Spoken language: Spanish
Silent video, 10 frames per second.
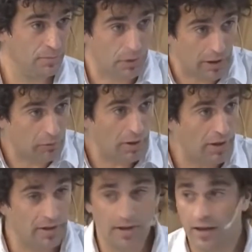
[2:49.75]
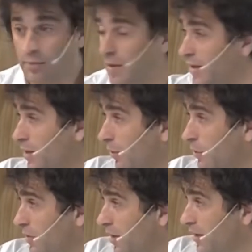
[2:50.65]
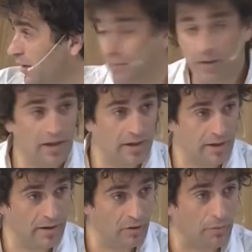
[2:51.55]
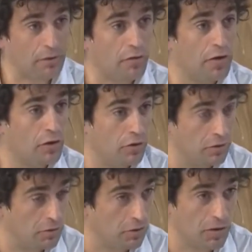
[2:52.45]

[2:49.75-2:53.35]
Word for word: Porque ¿cuál es la idea? Mañana cuando tengan que ir a pedirle los plazos fijos los